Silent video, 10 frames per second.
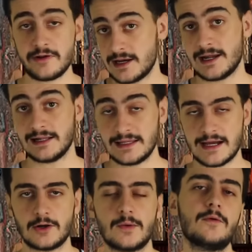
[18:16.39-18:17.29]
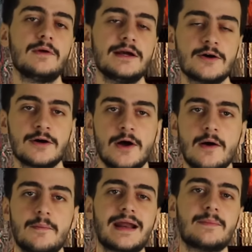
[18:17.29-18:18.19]
de abril, el día que lo publico,
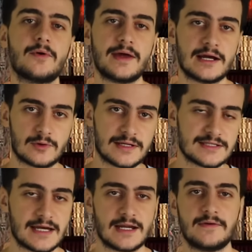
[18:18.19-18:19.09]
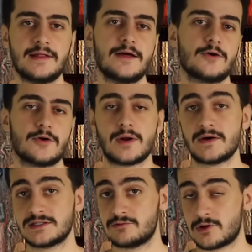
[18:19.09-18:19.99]
para poder actualizar el video con
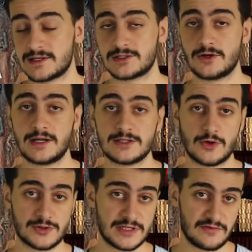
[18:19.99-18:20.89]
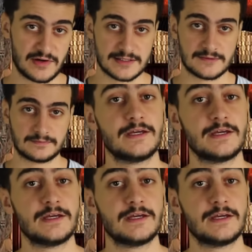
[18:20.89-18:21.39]
nuevas informaciones o cifras.